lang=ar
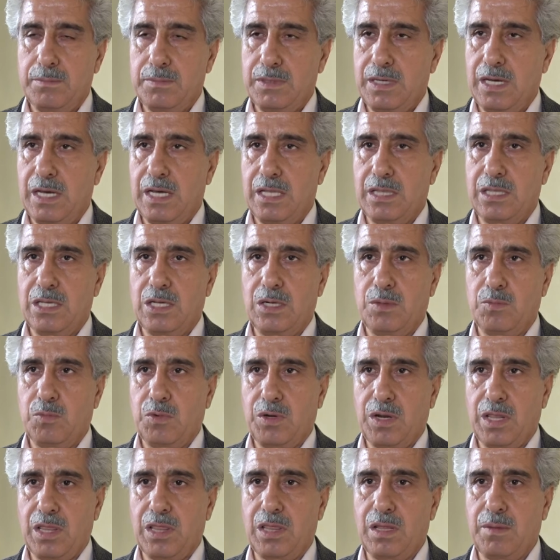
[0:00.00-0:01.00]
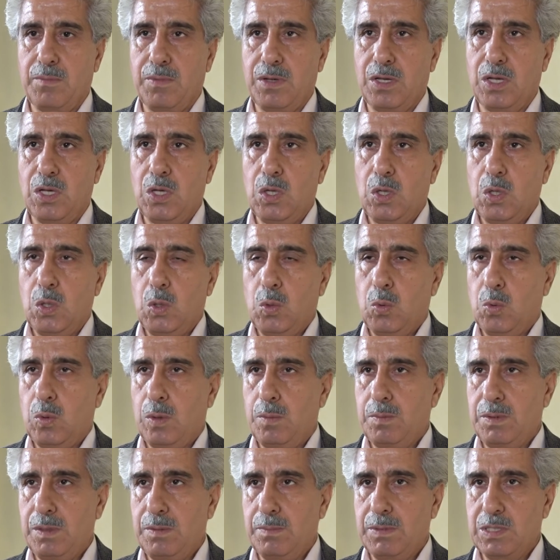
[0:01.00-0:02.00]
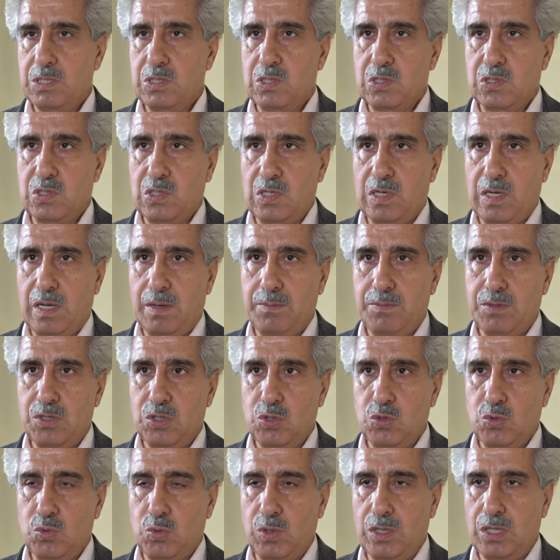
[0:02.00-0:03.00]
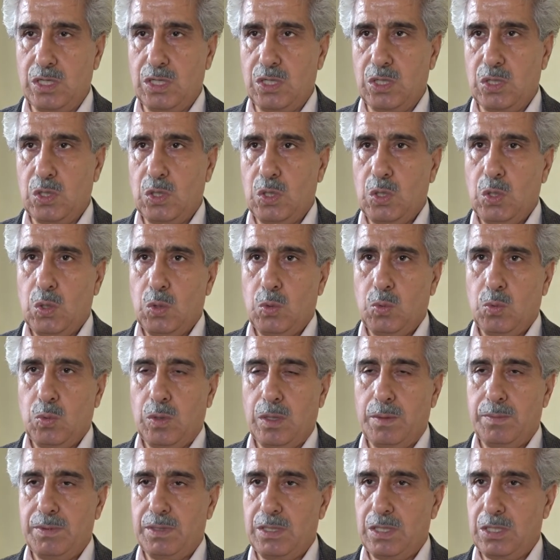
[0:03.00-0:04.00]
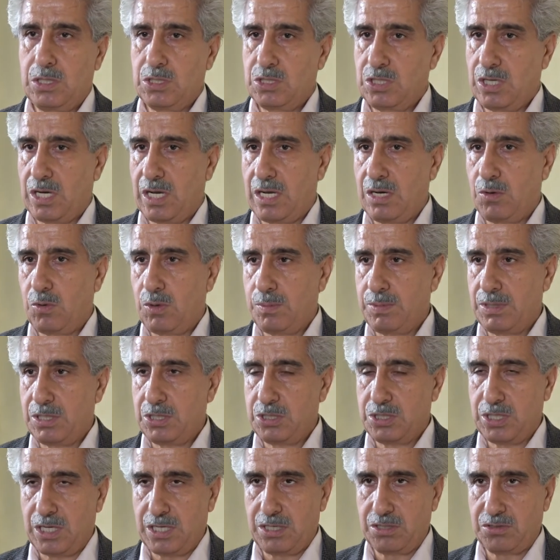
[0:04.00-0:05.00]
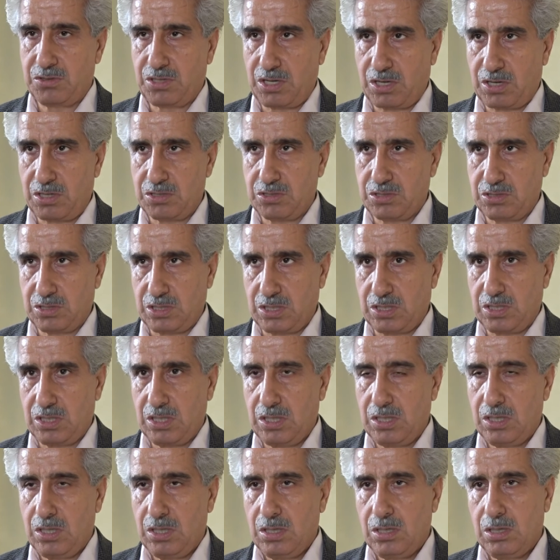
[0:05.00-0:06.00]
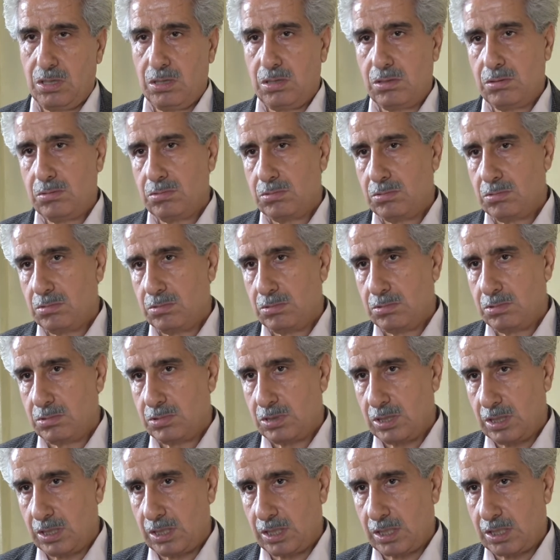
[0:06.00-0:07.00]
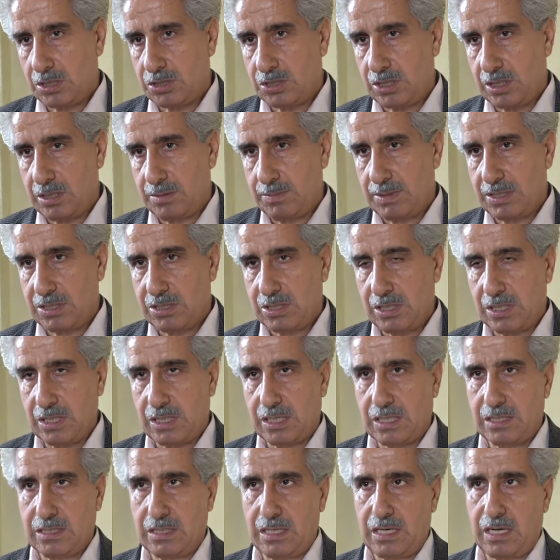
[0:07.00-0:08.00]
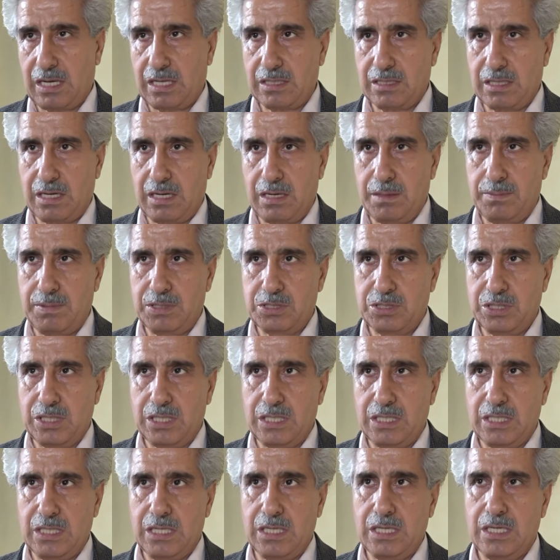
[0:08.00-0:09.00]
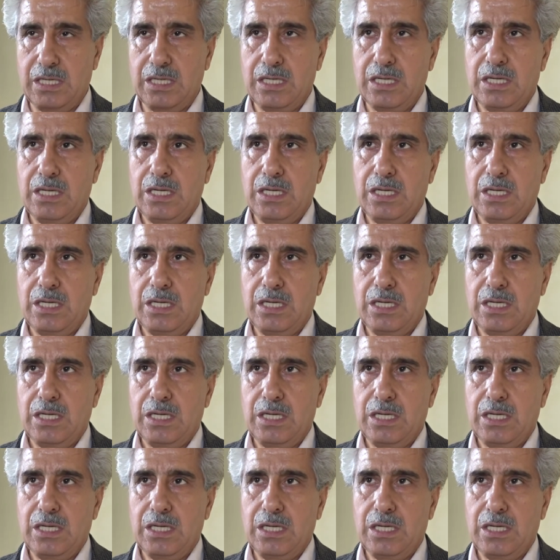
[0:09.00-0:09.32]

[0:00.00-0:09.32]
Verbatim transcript: بهذه المنظمه وبمجلس الامن الدولي وبلجان التقصي سرق جريمه سرقه الاعضاء البشريه